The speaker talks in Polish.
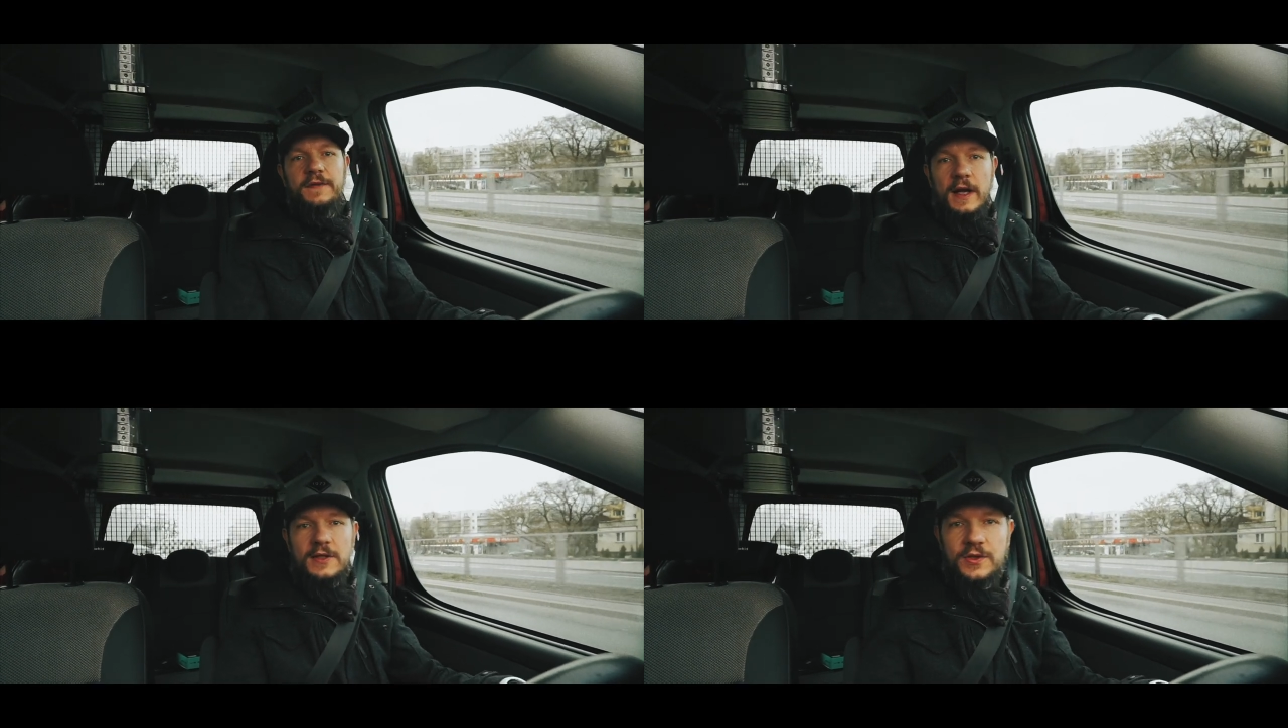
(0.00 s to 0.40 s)

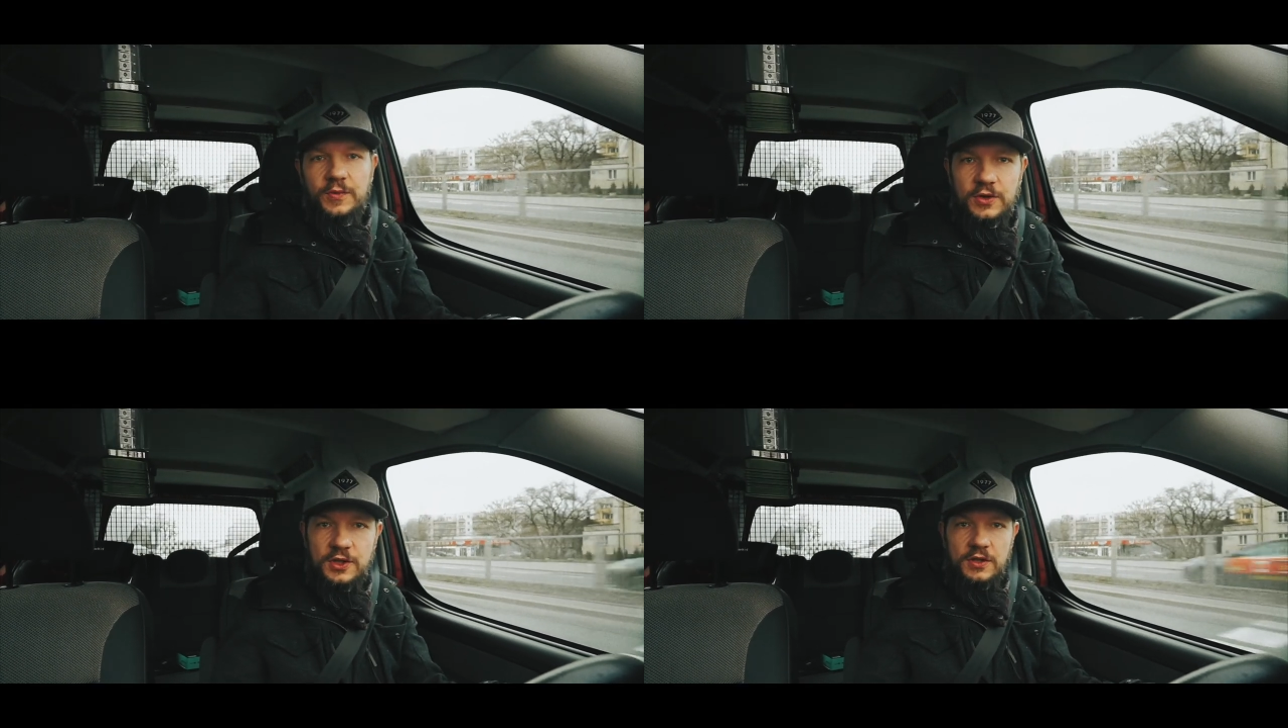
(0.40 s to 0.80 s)
w
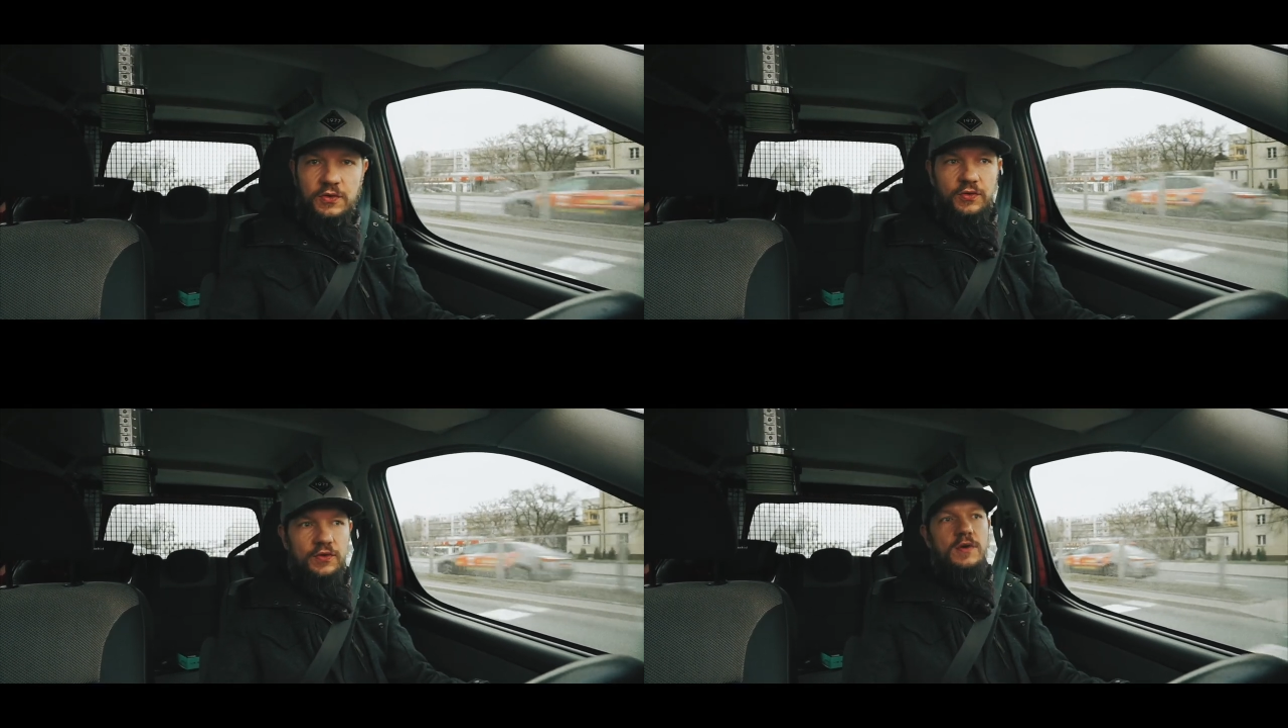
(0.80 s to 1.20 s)
każdym
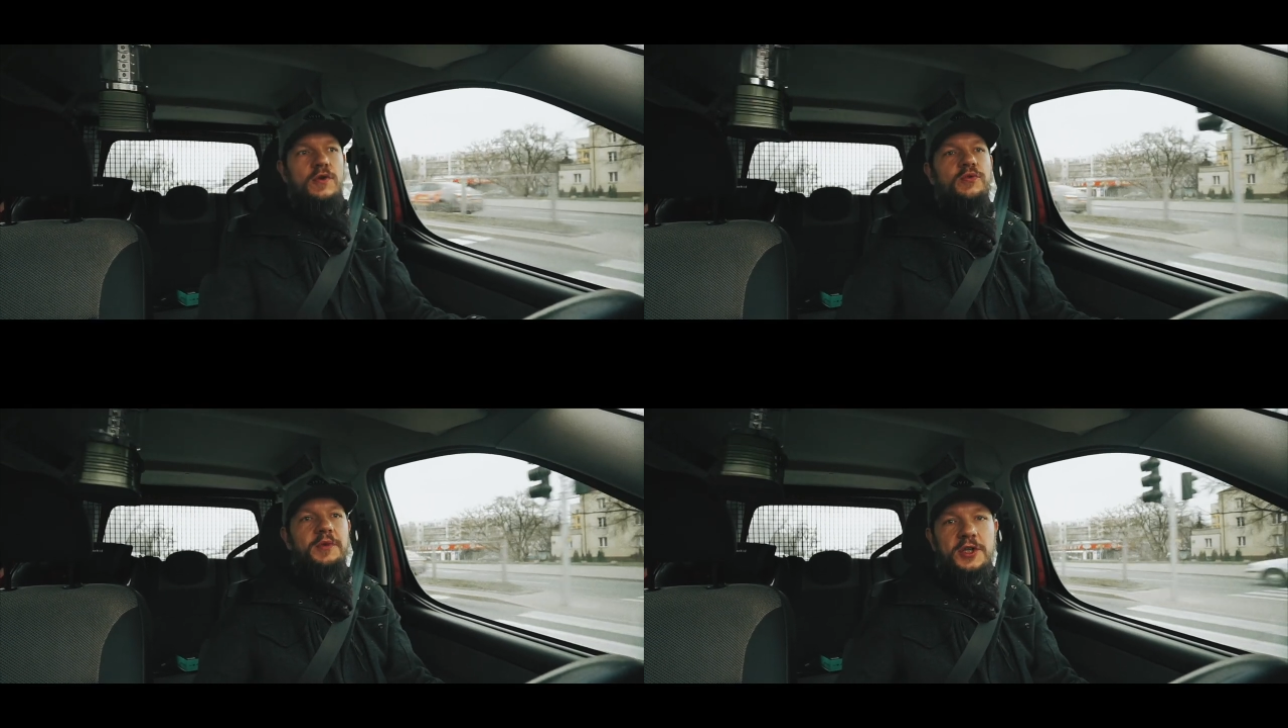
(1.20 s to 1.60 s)
odcinku
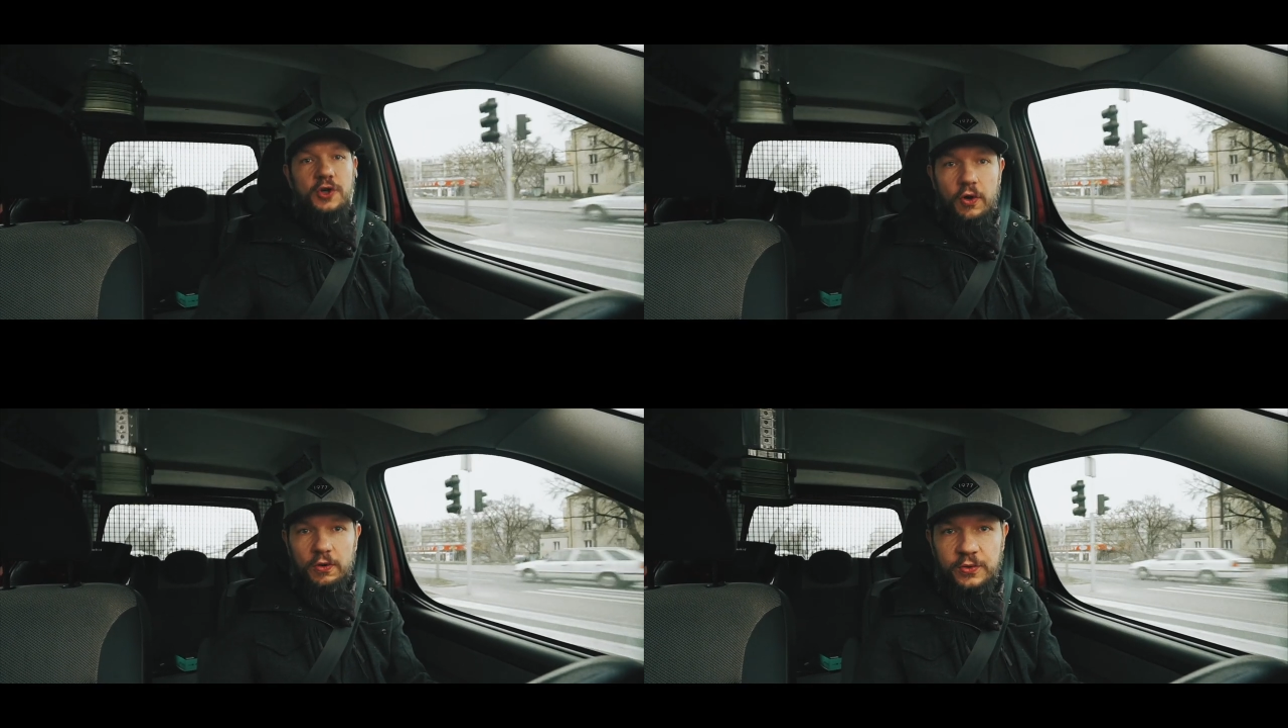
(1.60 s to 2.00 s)

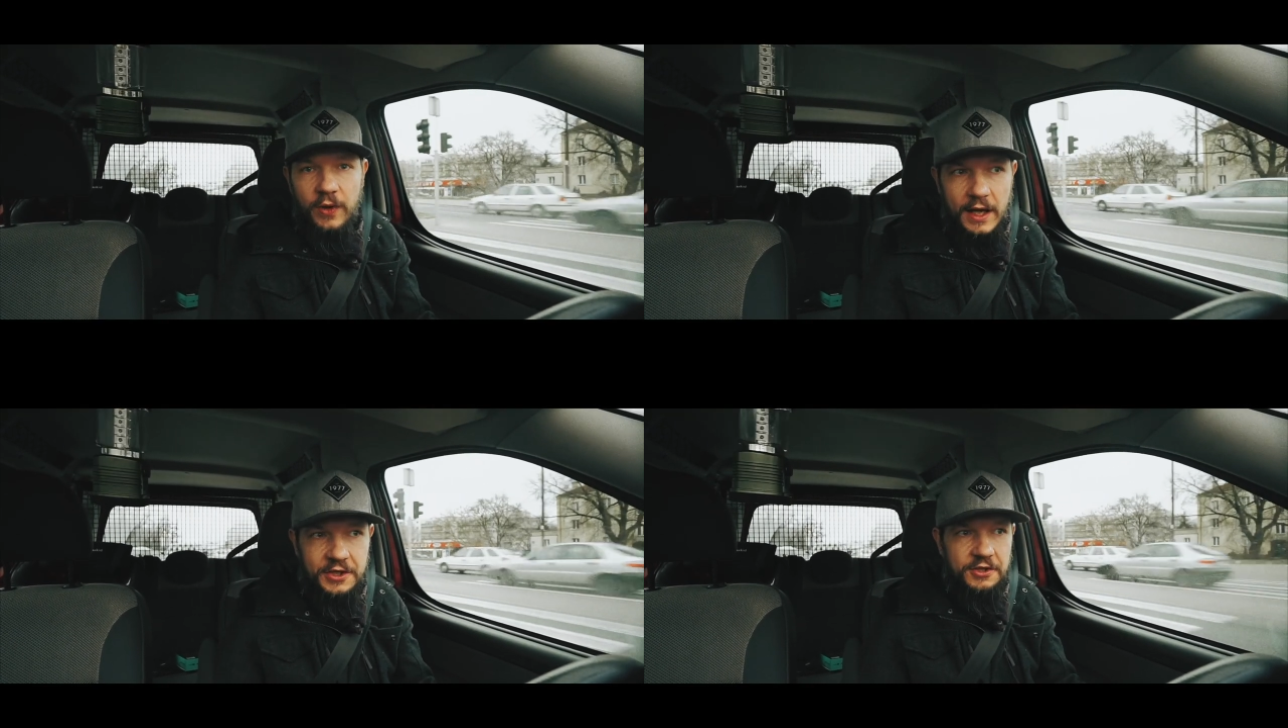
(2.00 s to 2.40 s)
umieść call
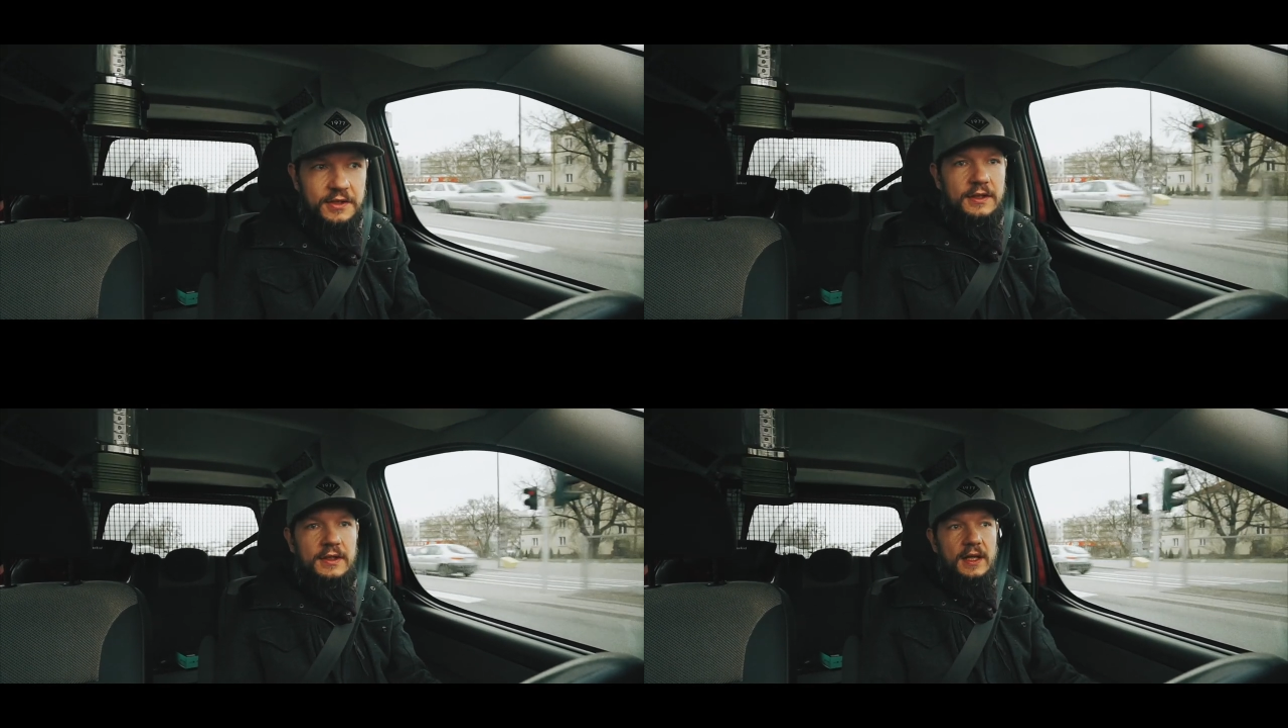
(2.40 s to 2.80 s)
to action,
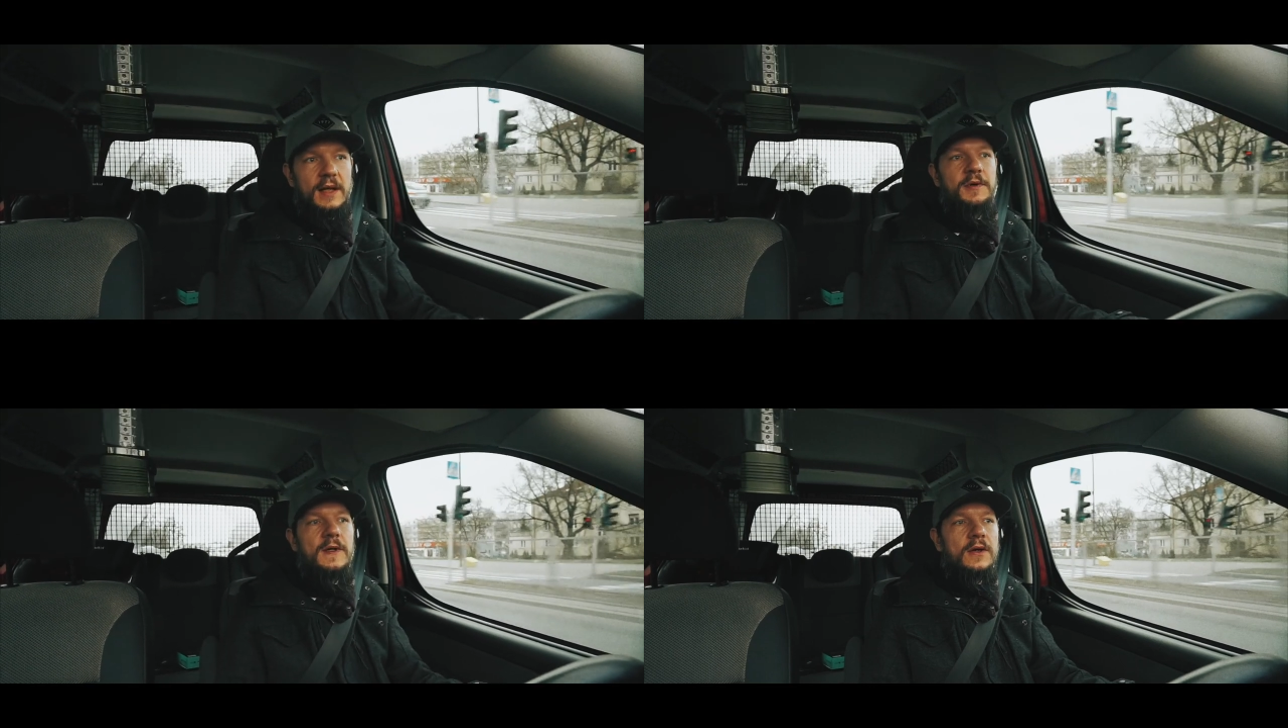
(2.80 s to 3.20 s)

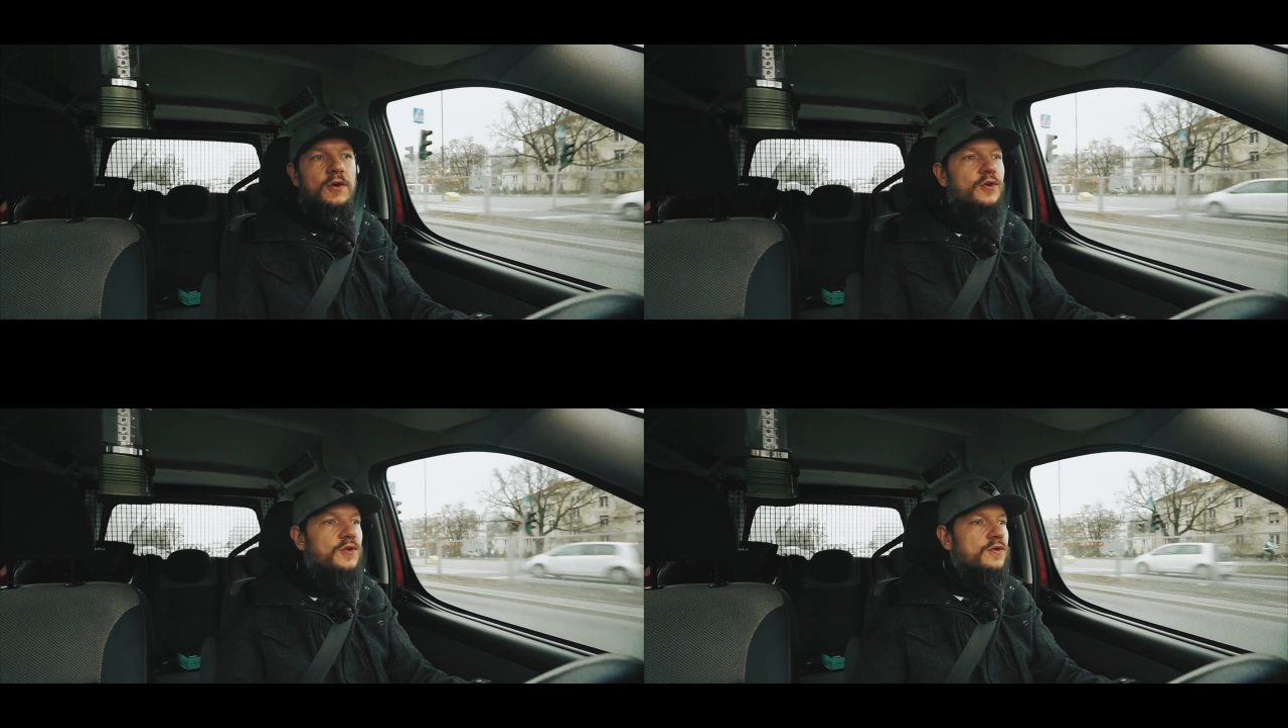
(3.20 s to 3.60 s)
najlepiej na
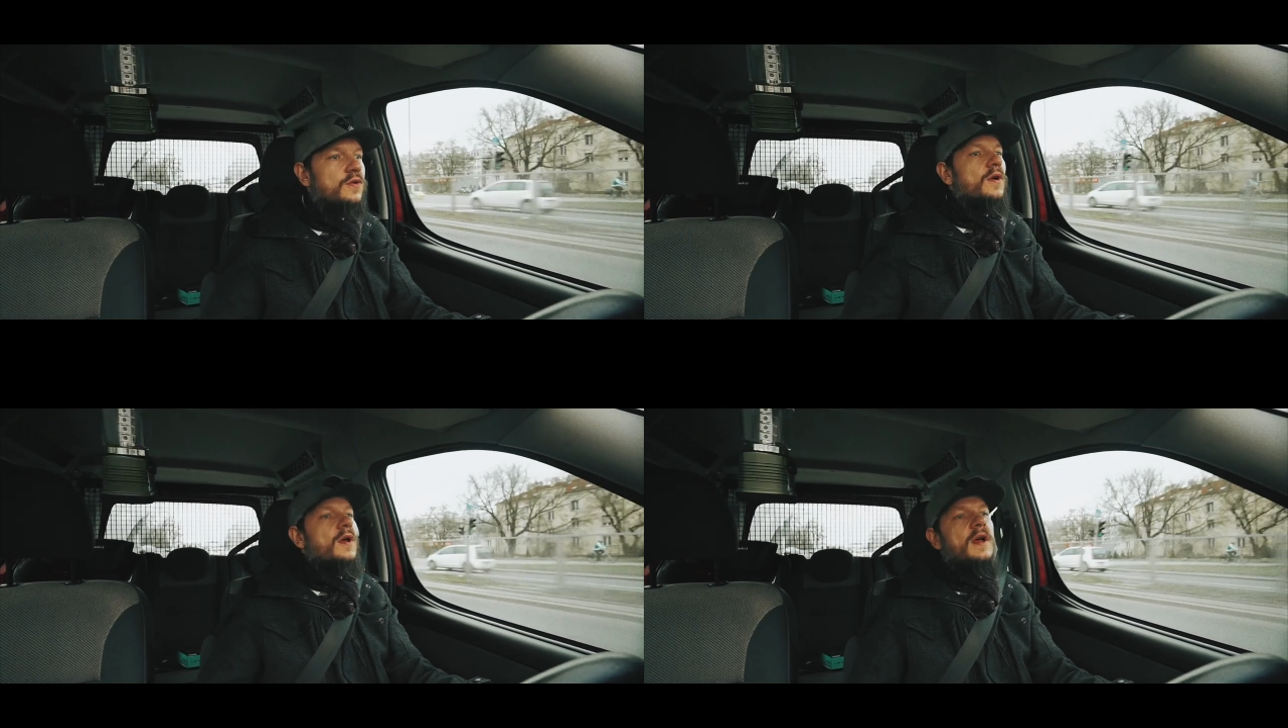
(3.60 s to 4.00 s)
końcu.